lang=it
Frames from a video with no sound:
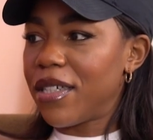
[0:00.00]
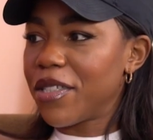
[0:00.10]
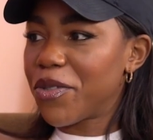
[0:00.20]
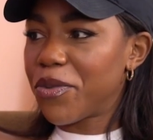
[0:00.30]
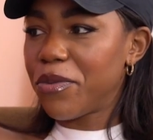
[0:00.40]

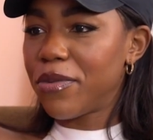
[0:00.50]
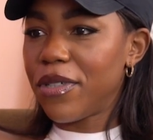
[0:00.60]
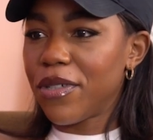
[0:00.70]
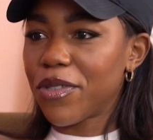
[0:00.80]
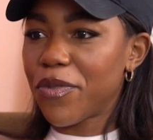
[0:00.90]
in
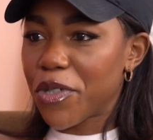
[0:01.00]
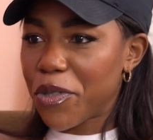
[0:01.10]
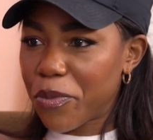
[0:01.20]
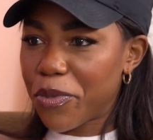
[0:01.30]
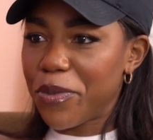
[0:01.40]
studio, sto
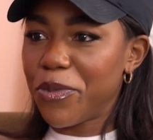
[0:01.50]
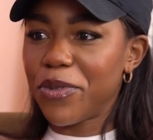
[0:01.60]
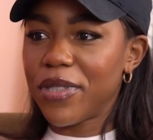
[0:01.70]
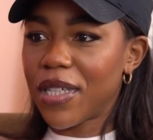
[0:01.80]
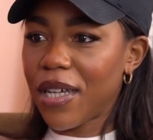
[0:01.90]
facendo un po' di
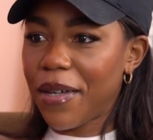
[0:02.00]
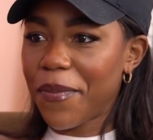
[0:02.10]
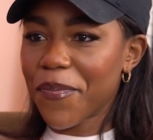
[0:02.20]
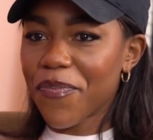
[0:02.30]
musica. Mi